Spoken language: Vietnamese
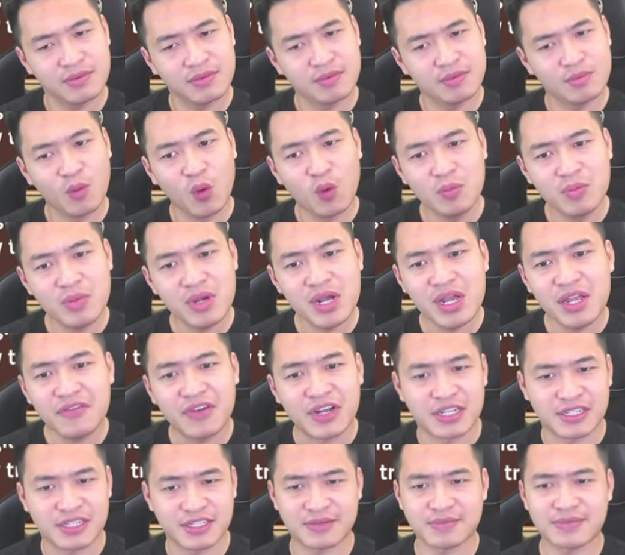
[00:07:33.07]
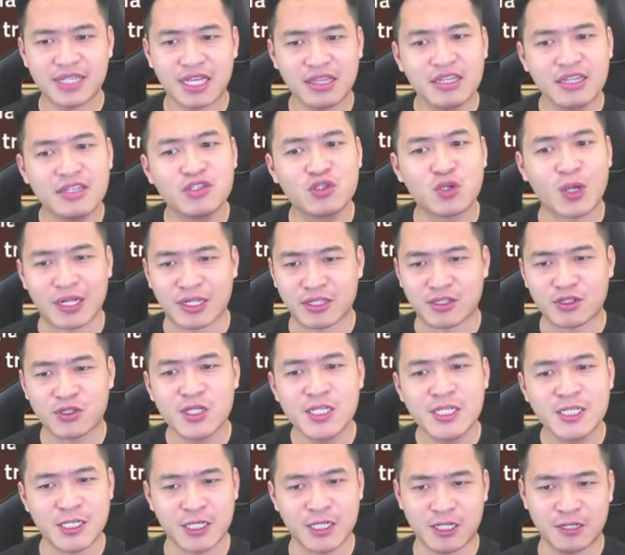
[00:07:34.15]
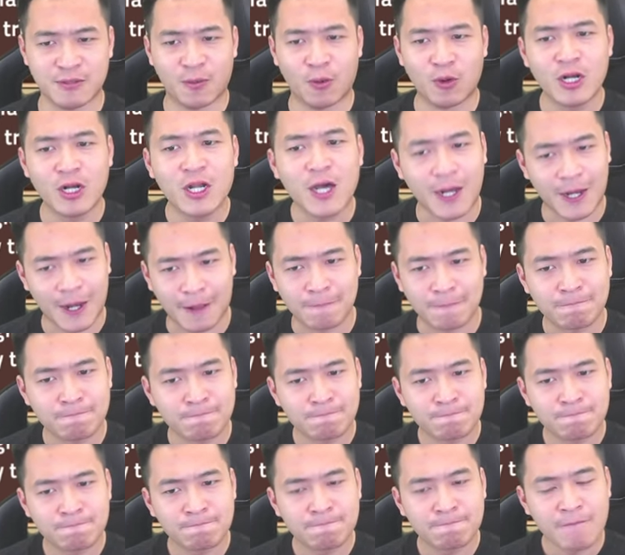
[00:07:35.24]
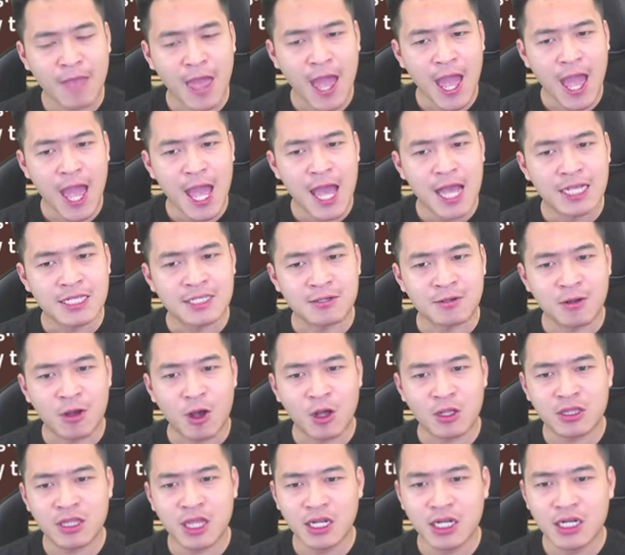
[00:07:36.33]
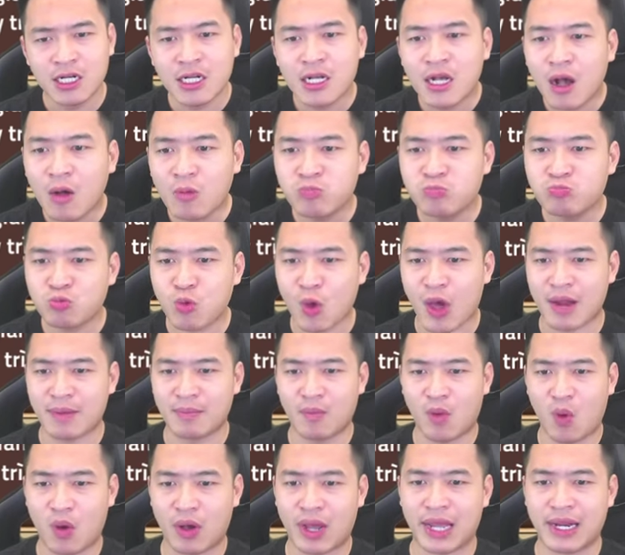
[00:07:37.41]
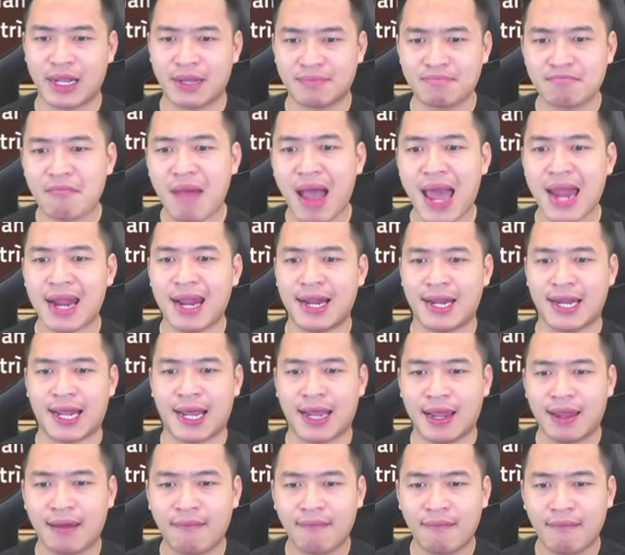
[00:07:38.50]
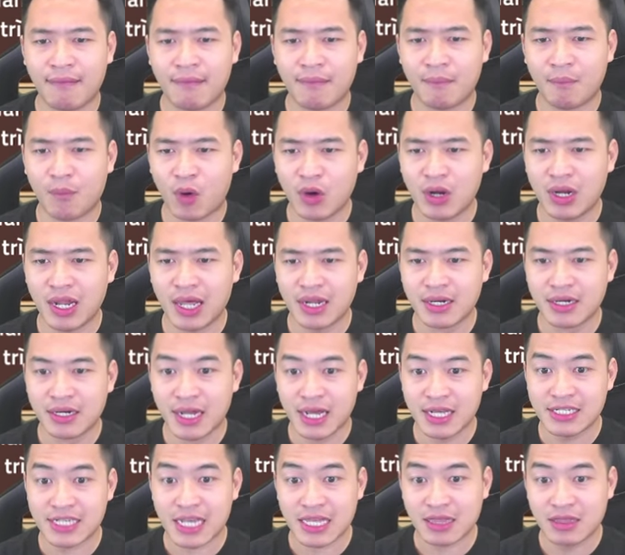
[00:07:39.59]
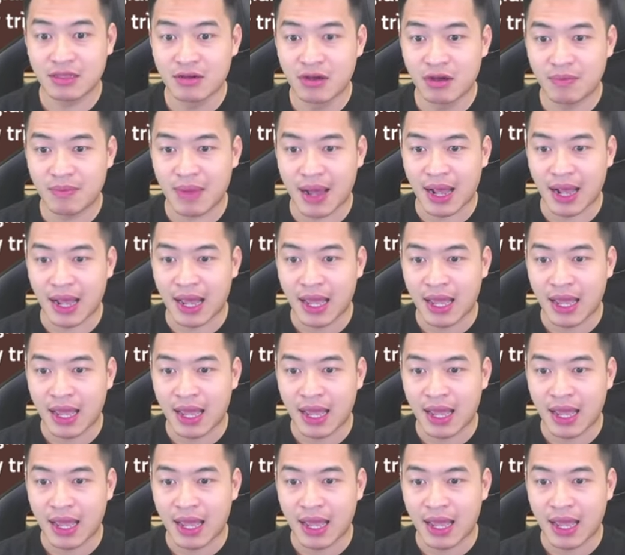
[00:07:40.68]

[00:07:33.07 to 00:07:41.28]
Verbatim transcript: 40% sát thương chuẩn duy trì 4 lượt này sau đó tấn công toàn bộ kẻ địch 3 lần này mỗi lần gây sát thương bằng